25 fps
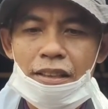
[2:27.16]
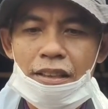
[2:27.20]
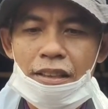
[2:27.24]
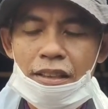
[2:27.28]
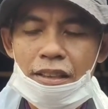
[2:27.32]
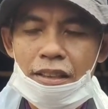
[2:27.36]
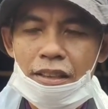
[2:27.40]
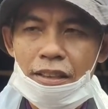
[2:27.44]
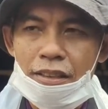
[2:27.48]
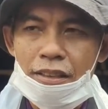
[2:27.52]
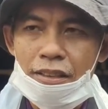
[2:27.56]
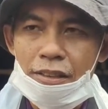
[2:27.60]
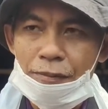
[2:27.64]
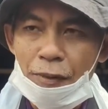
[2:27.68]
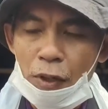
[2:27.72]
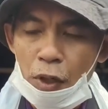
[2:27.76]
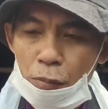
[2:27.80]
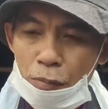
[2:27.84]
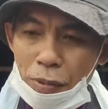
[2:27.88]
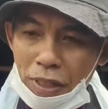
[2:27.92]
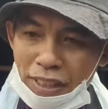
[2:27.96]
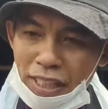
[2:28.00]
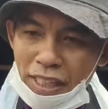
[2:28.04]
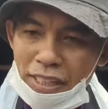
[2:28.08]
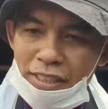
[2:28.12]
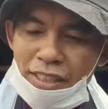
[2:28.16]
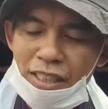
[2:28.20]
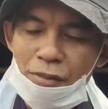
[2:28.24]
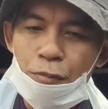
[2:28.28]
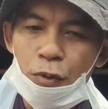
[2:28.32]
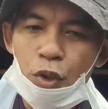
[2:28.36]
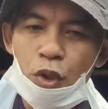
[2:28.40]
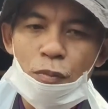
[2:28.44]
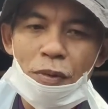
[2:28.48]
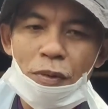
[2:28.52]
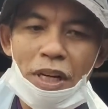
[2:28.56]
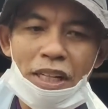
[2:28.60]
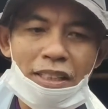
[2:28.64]
uh, pengobatan
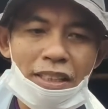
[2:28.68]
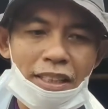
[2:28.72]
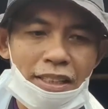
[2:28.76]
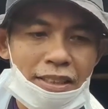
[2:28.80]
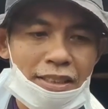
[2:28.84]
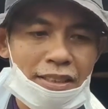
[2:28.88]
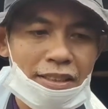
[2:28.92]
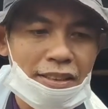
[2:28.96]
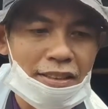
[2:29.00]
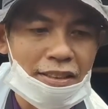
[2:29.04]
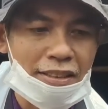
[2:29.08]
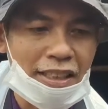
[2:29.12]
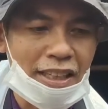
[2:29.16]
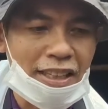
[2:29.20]
simptomatis.